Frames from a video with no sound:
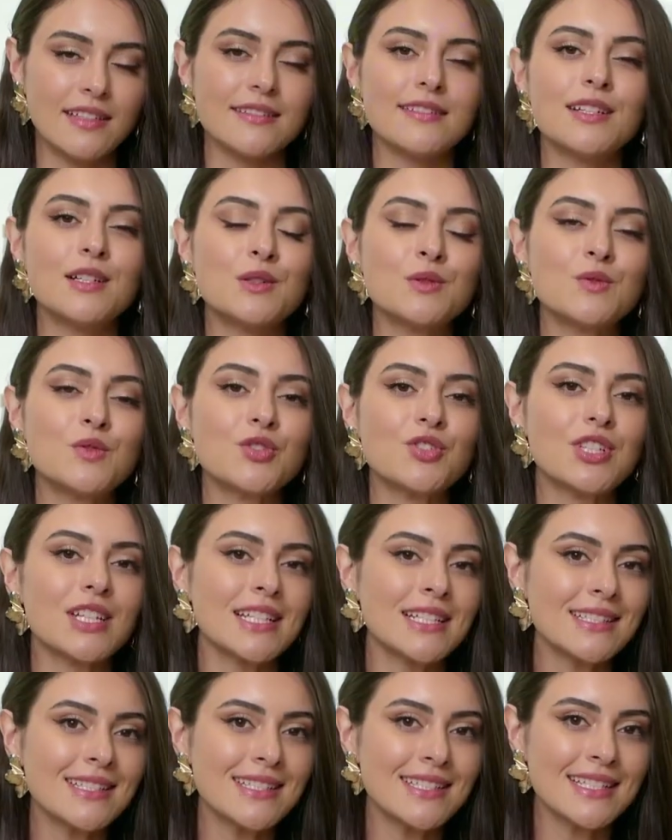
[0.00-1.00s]
Então,
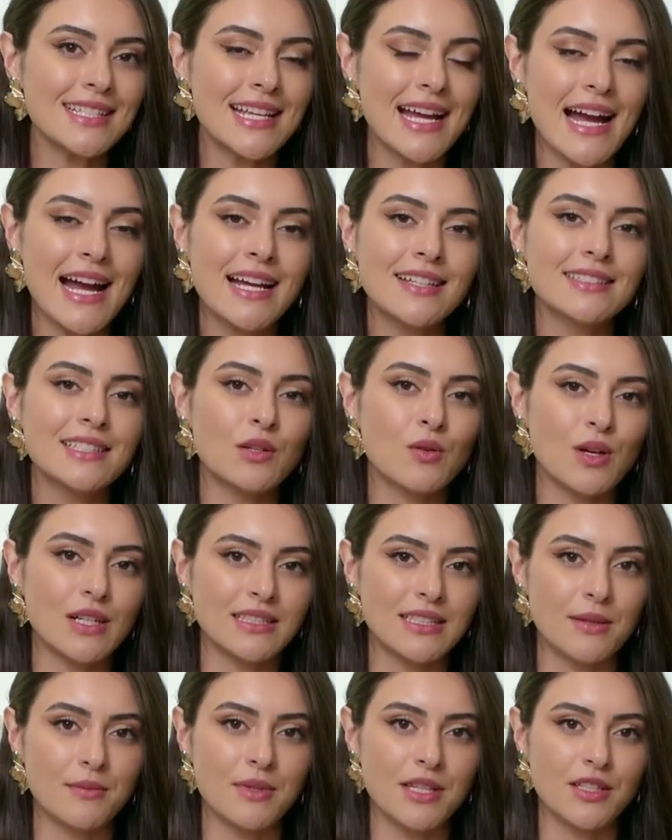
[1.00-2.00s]
gerenciar
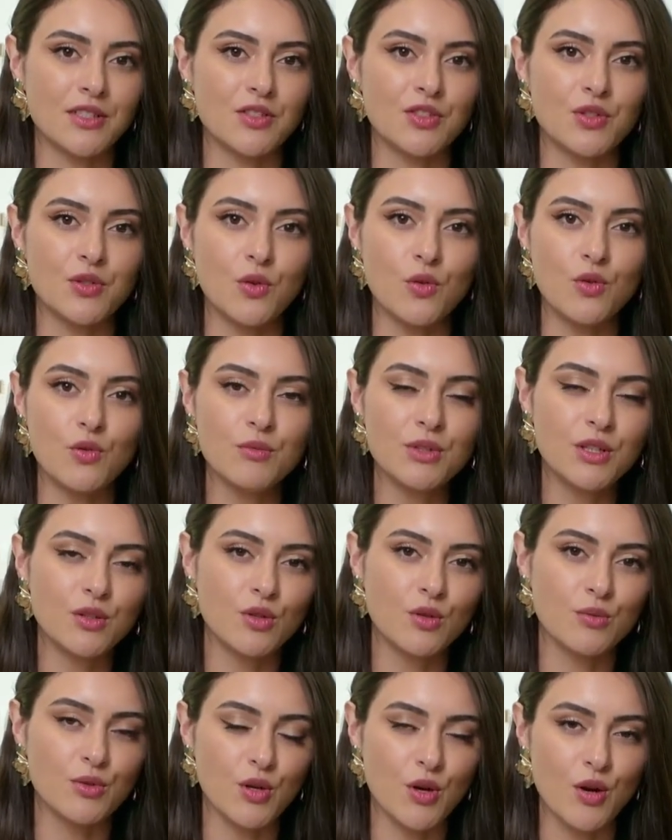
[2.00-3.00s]
adequadamente o
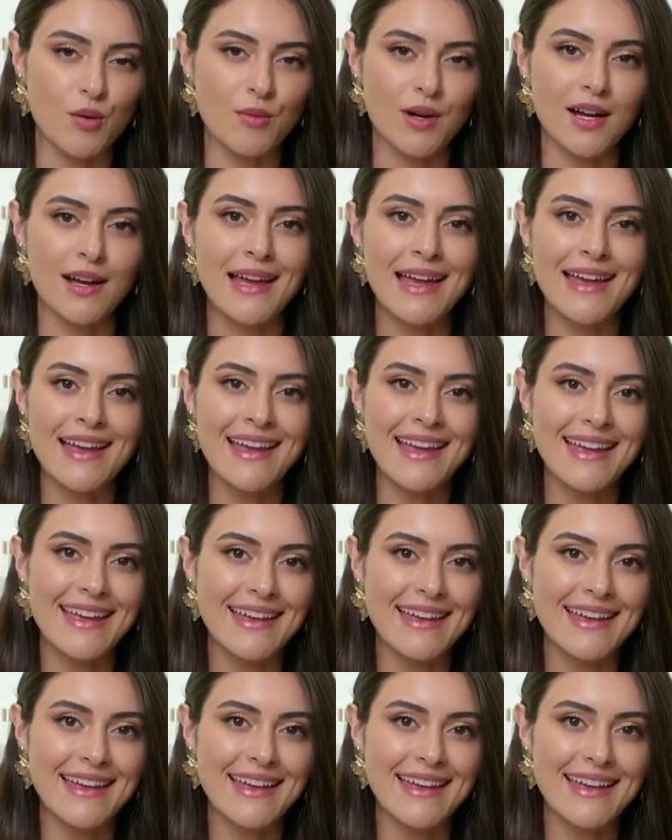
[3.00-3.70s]
microbioma é